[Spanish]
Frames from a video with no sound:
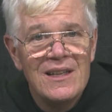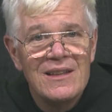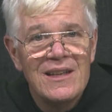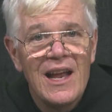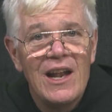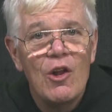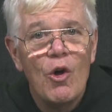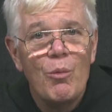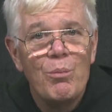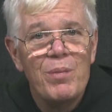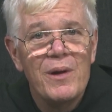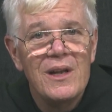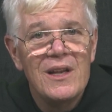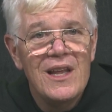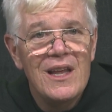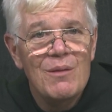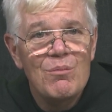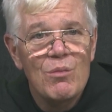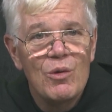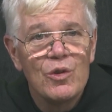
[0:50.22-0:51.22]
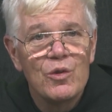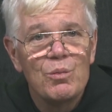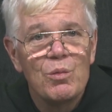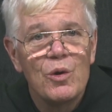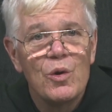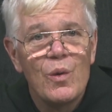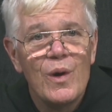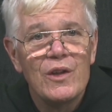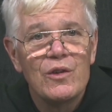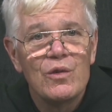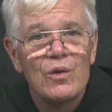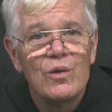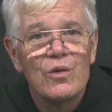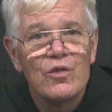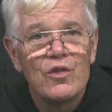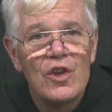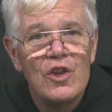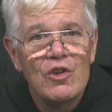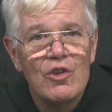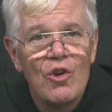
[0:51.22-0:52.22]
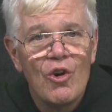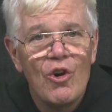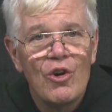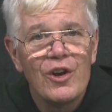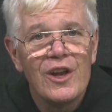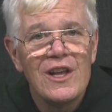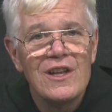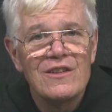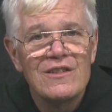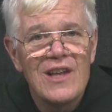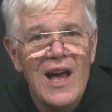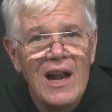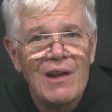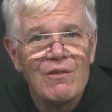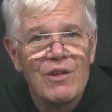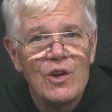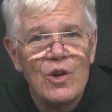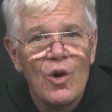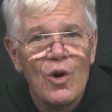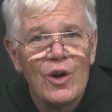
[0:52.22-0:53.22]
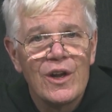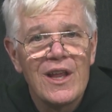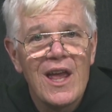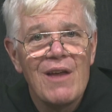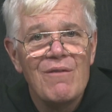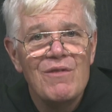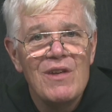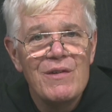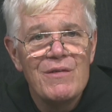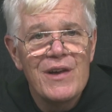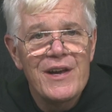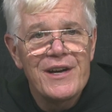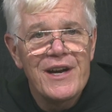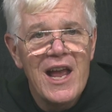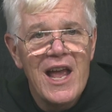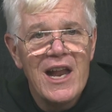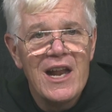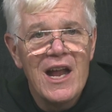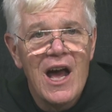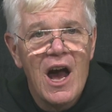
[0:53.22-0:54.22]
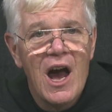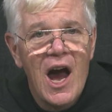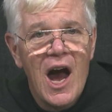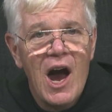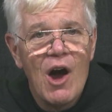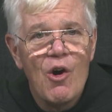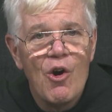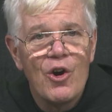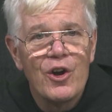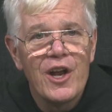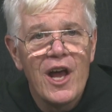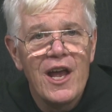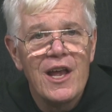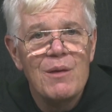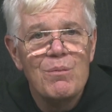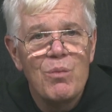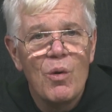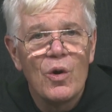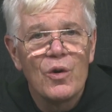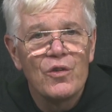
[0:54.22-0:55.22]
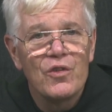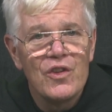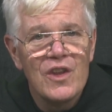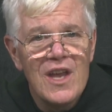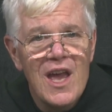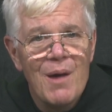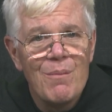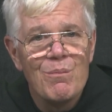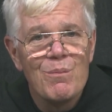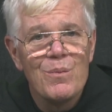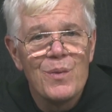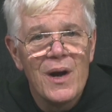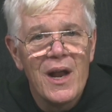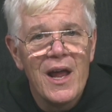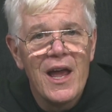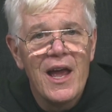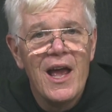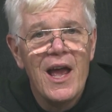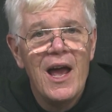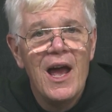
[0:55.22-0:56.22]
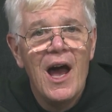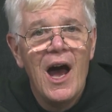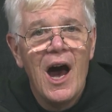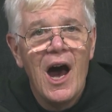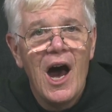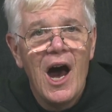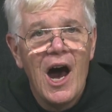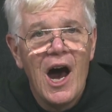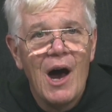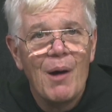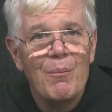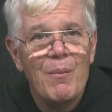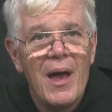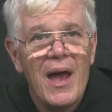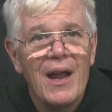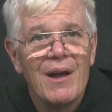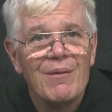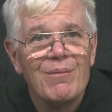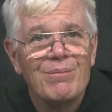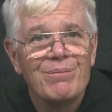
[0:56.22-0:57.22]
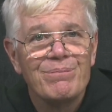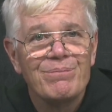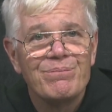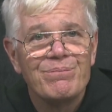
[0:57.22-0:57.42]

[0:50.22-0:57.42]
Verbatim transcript: Te lo pedimos por nuestro Señor y Salvador, que vive reina, ahora y por siempre. Amén.